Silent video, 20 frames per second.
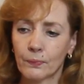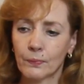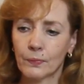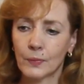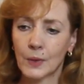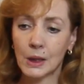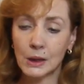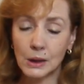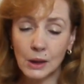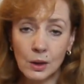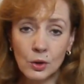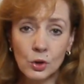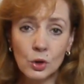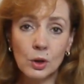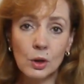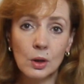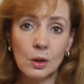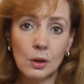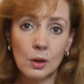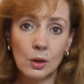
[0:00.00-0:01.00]

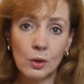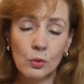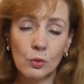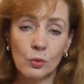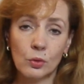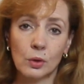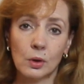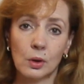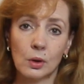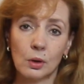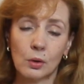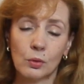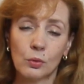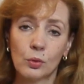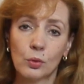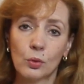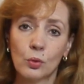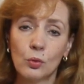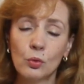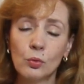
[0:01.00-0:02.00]
достаточно серьезной
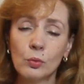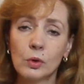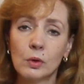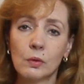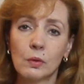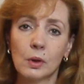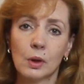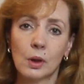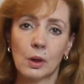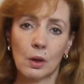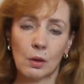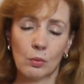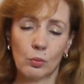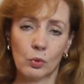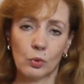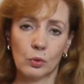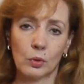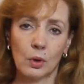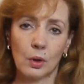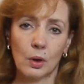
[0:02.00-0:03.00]
такой умственной
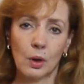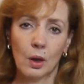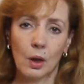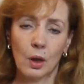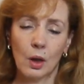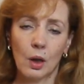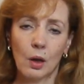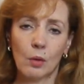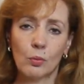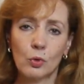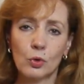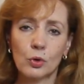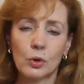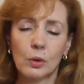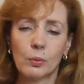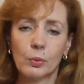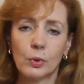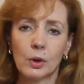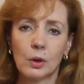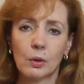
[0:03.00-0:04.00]
работы,
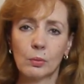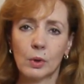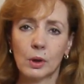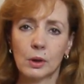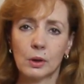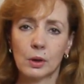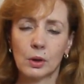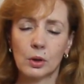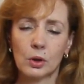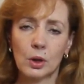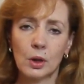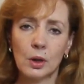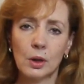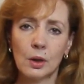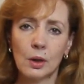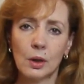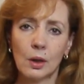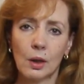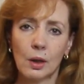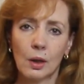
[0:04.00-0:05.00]
можно принимать
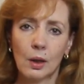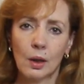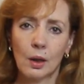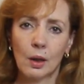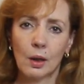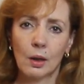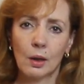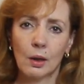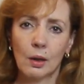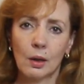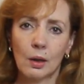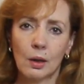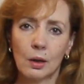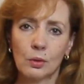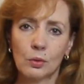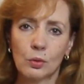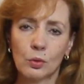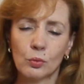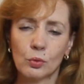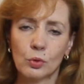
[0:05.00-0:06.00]
решение о
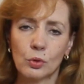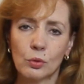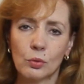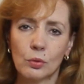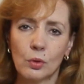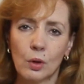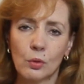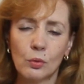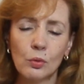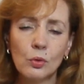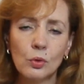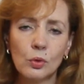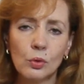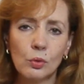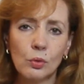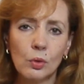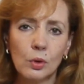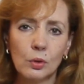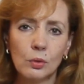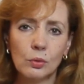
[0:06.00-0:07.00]
том, что какую
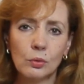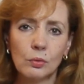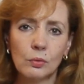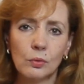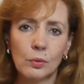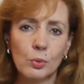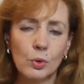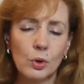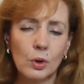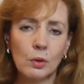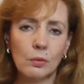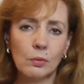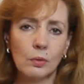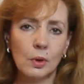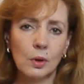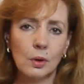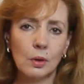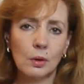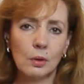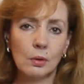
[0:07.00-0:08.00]
сторону вообще
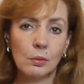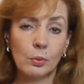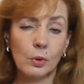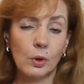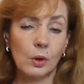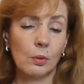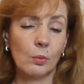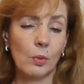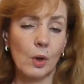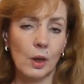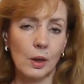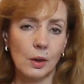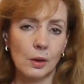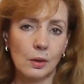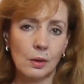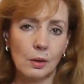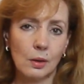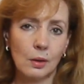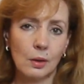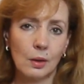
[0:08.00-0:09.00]
вы
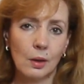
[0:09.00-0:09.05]
принимаете.